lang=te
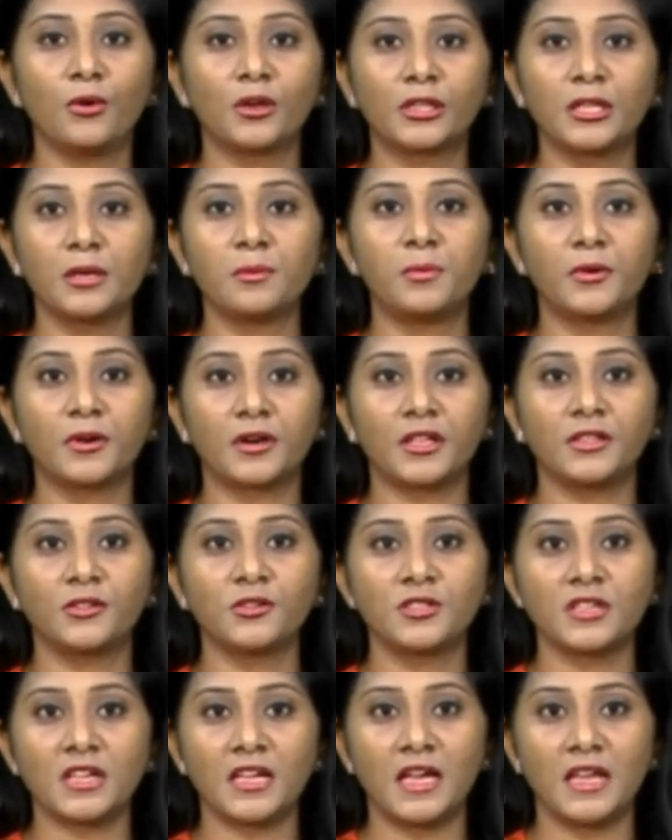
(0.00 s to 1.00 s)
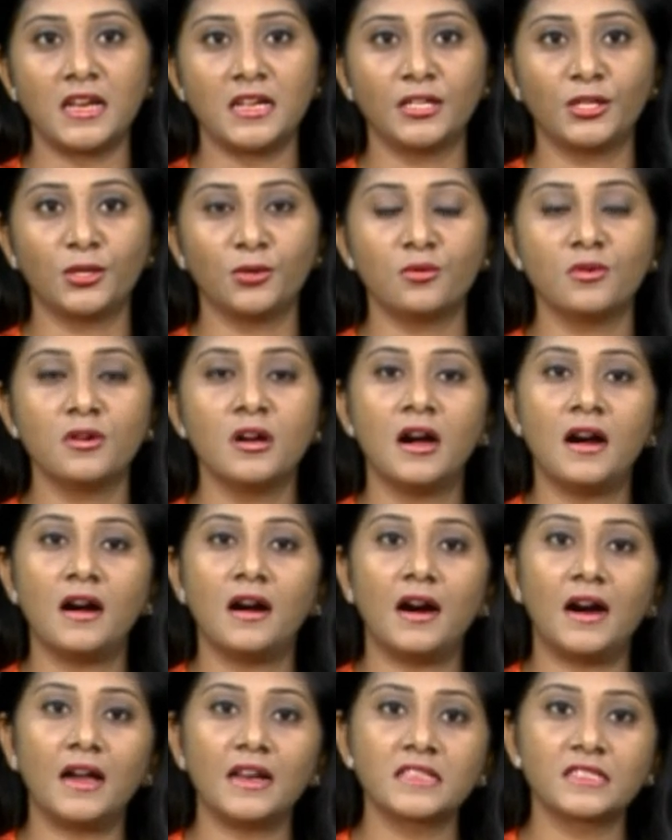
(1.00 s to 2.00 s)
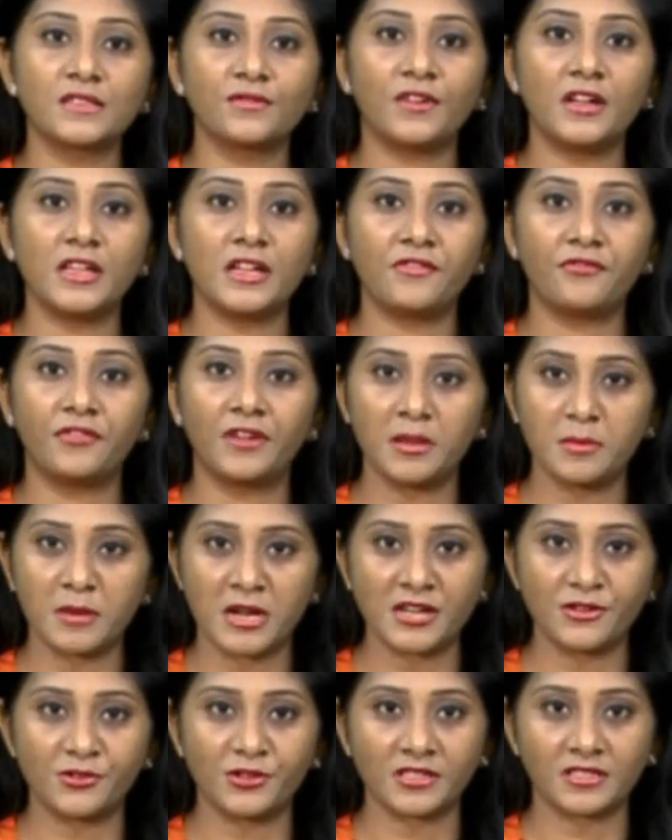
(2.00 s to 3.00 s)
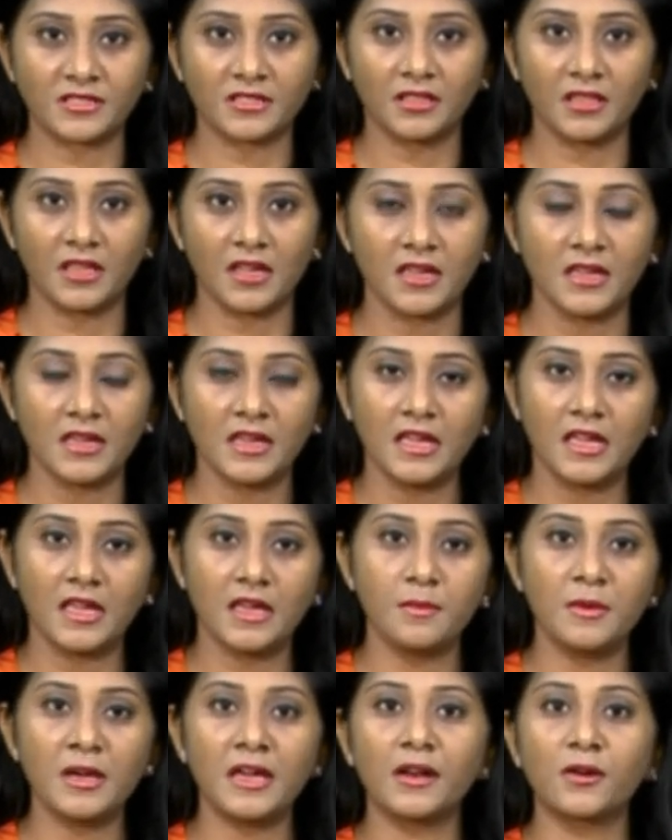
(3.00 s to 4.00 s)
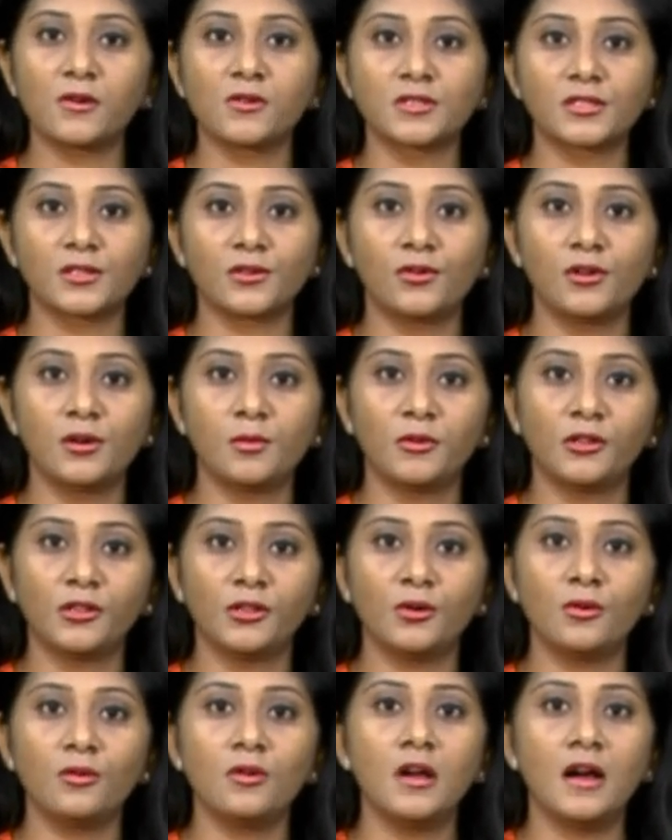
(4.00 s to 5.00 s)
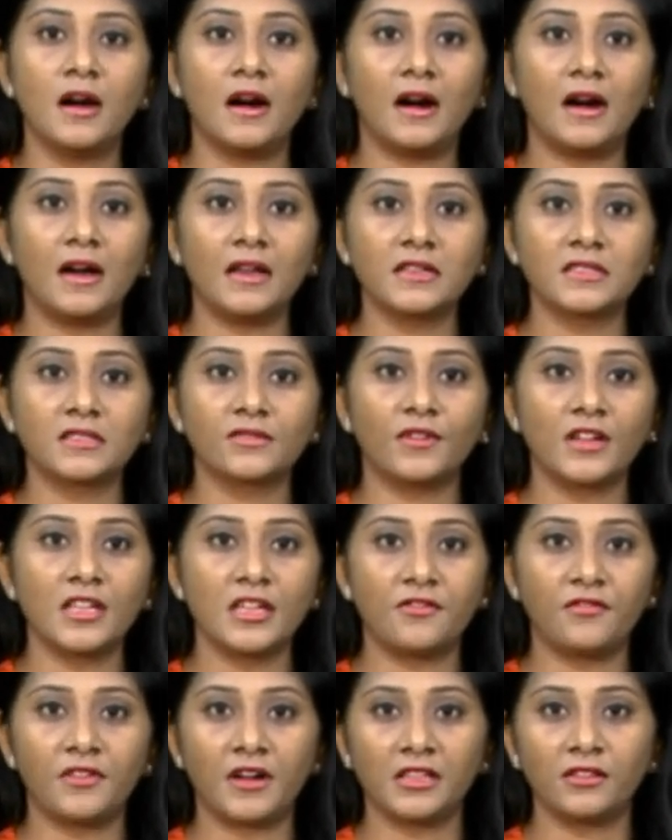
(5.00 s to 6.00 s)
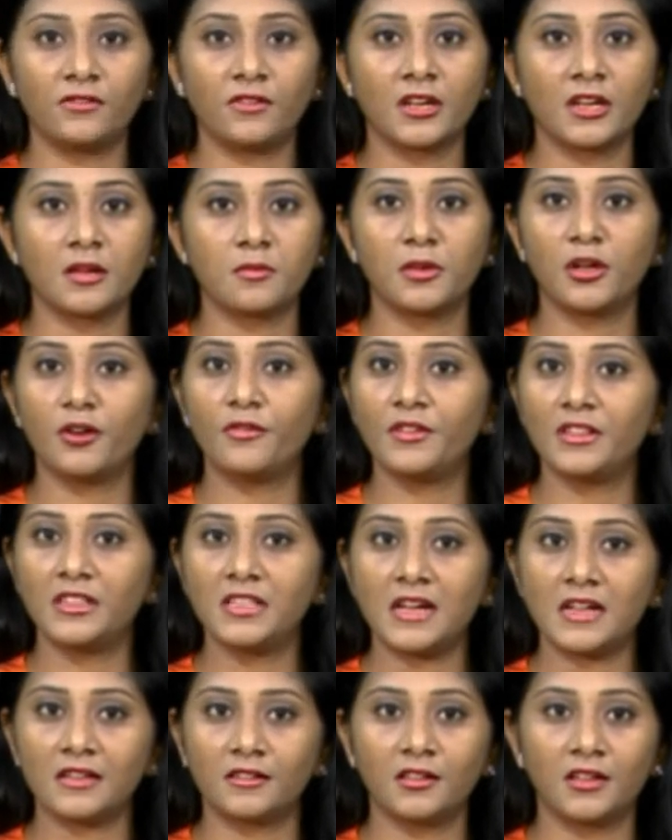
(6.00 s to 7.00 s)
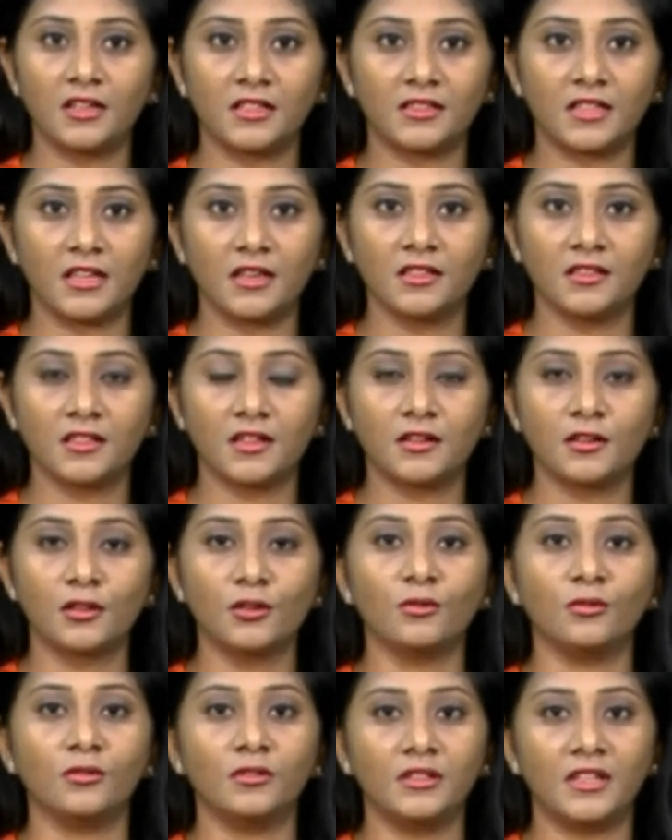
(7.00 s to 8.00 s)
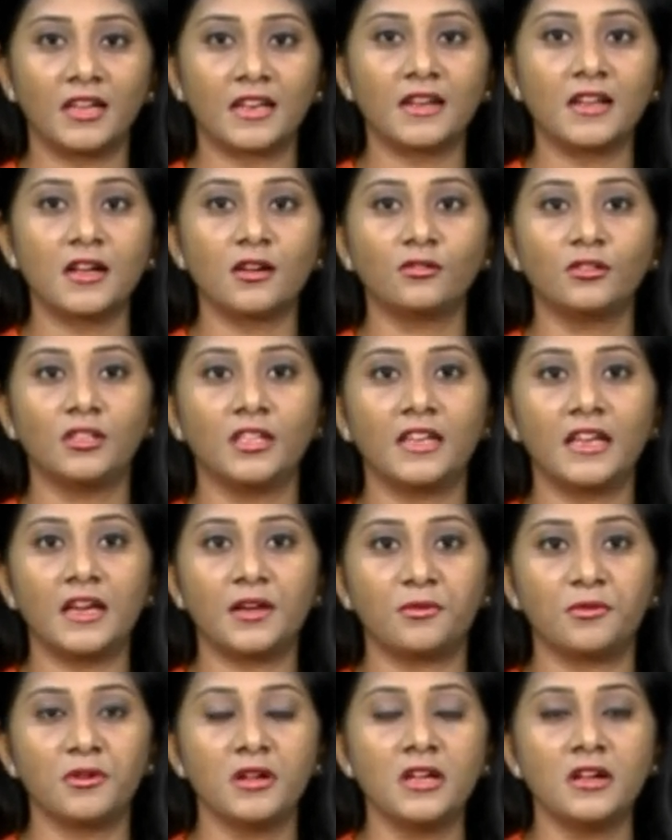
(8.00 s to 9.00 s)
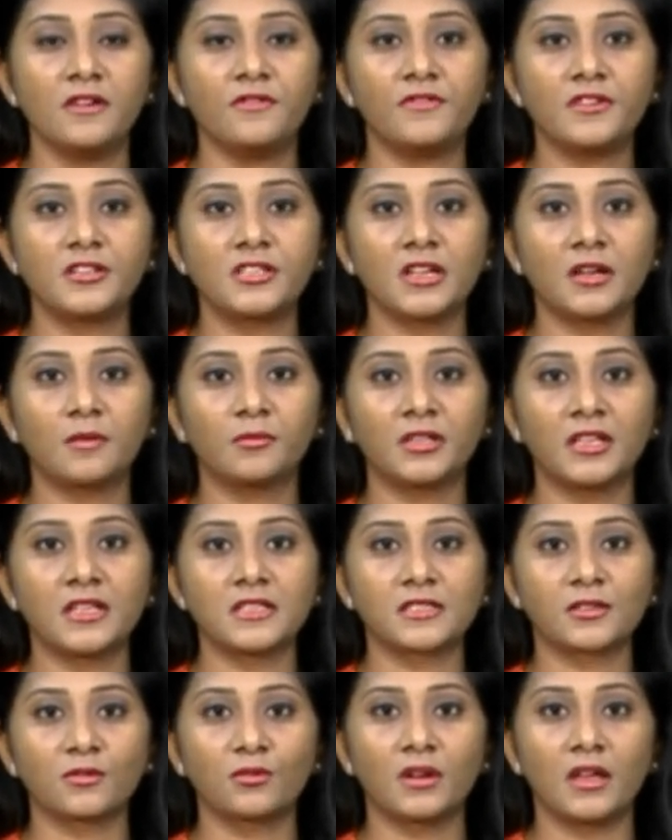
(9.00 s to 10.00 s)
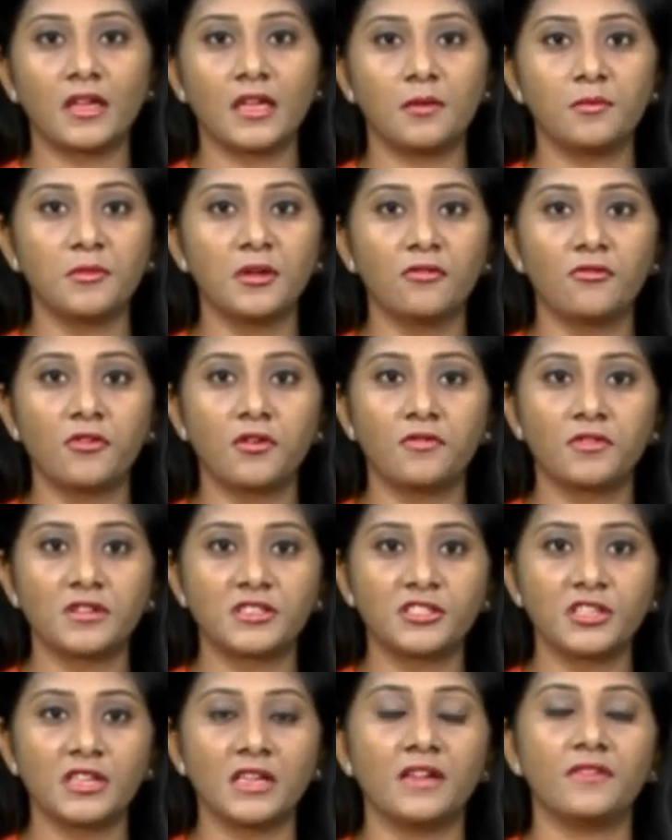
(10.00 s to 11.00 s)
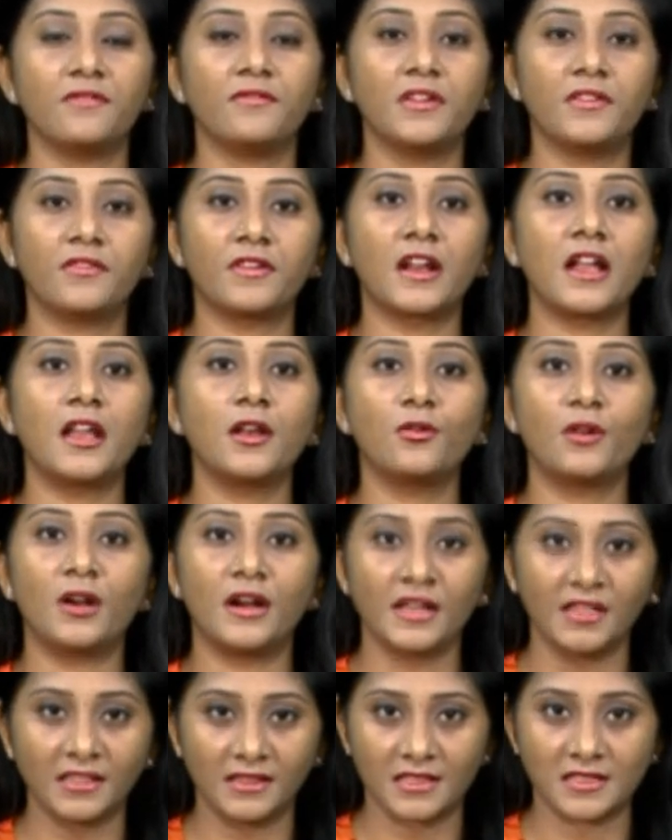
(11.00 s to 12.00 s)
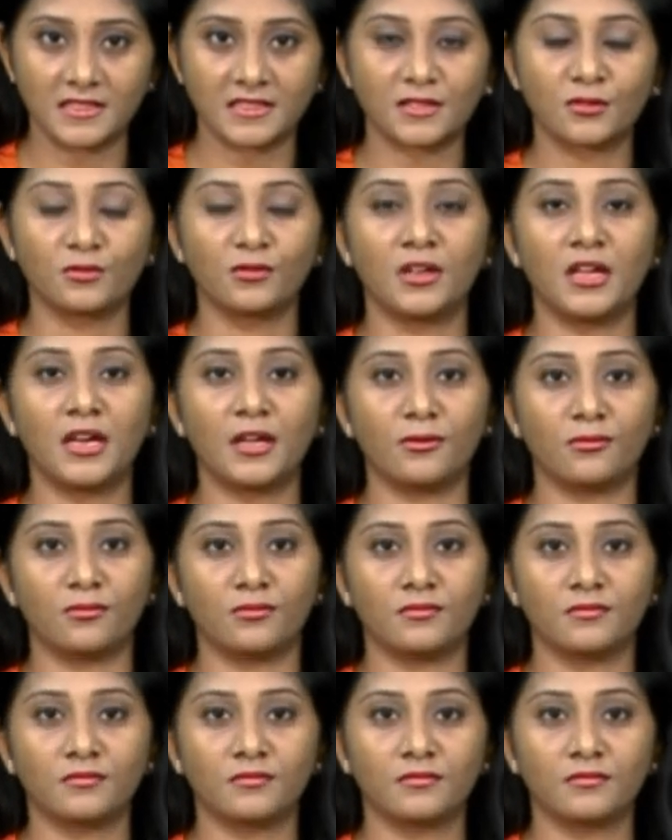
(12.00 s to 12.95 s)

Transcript: గుర్తింపు రద్దు చేయాలంటూ ఆర్ఎస్వైఎఫ్ డిమాండ్ చేసింది ఈ మేరకు స్కూల్ ముందు ఆర్ఎస్వైఎఫ్ ఆధ్వర్యంలో విద్యార్థుల తల్లిదండ్రులు ధర్నాకు దిగారు విషయం తెలుసుకున్న ఎంఈఓ e వచ్చి వివరాలను అడిగి తెలుసుకున్నారు